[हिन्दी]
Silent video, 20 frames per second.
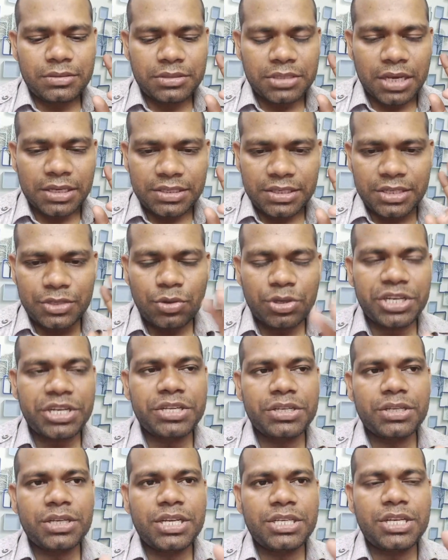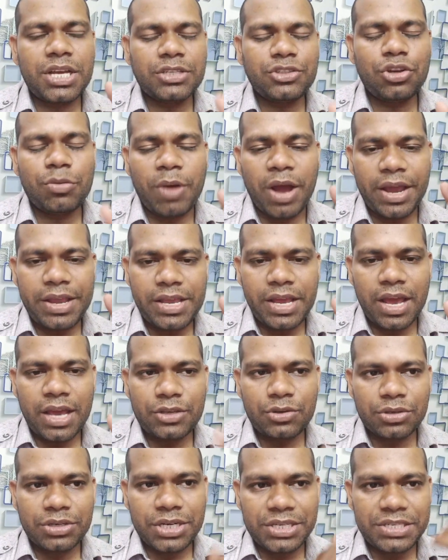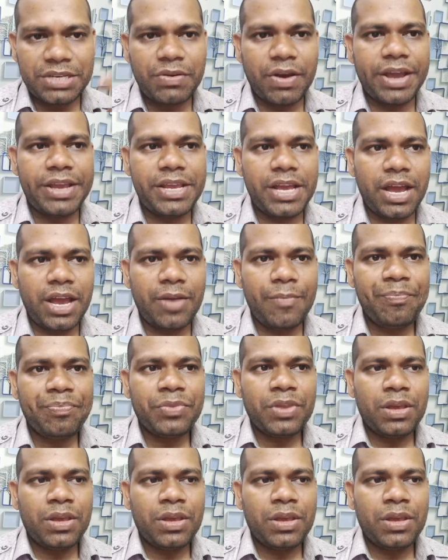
चाषी जो कृषक जो भाई है जो कृषि भाई है